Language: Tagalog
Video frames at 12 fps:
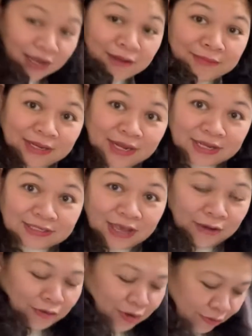kami ng
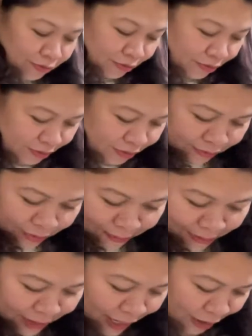asawa ko.
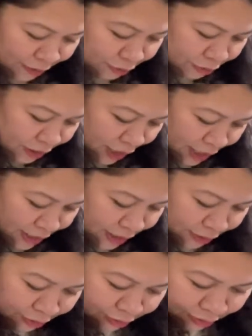Papadala ko to sa kanya
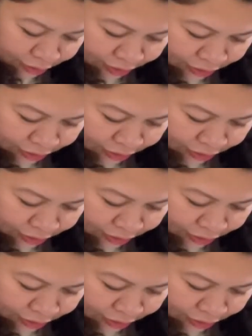doon.